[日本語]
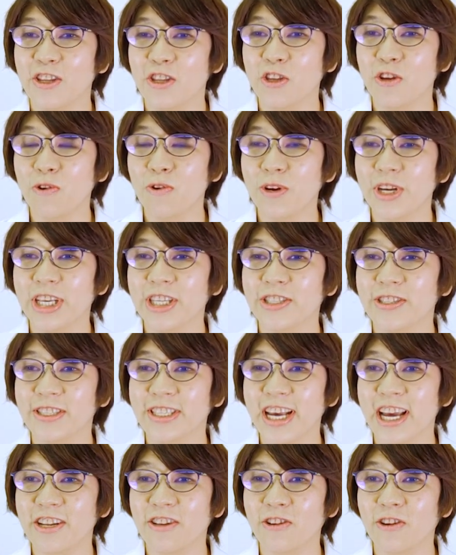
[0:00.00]
当院主
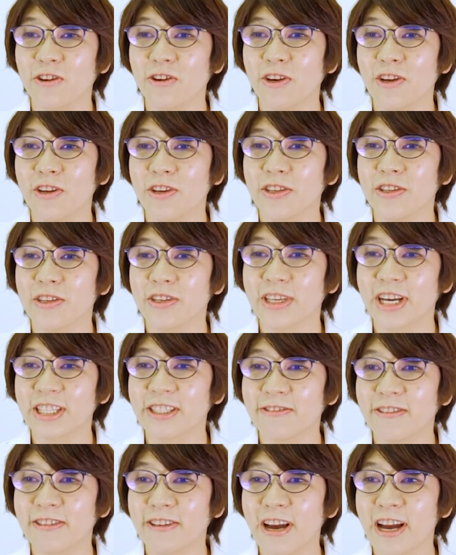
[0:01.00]
催の
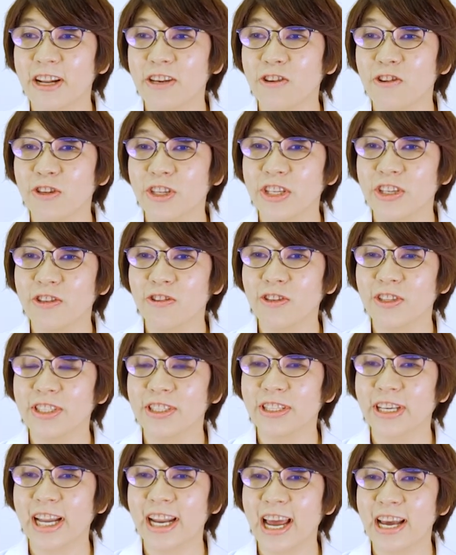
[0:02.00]
柏の葉料理教
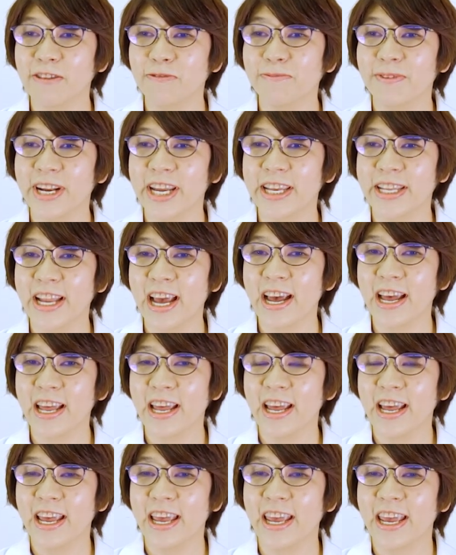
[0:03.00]
室から生まれた、
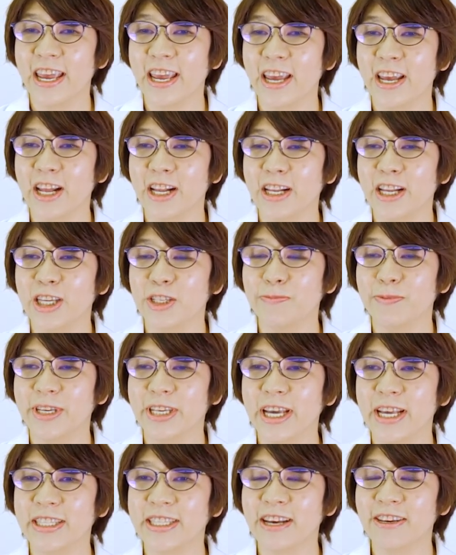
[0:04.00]
えー、レシピ
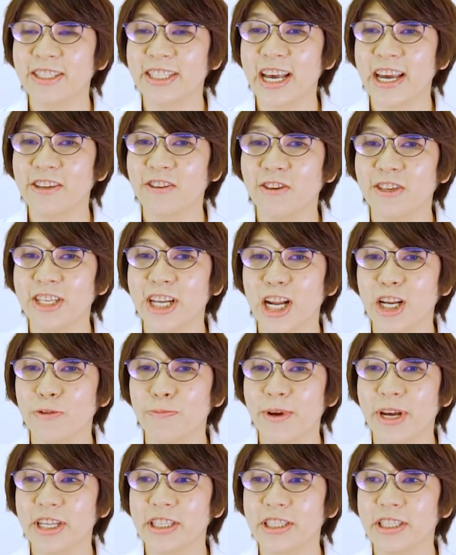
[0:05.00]
検索サイトになり
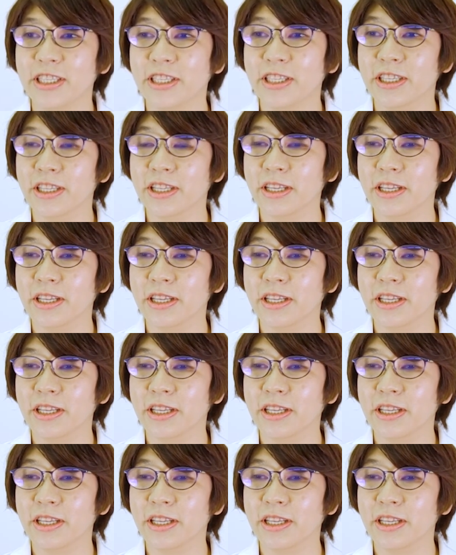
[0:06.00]
ます。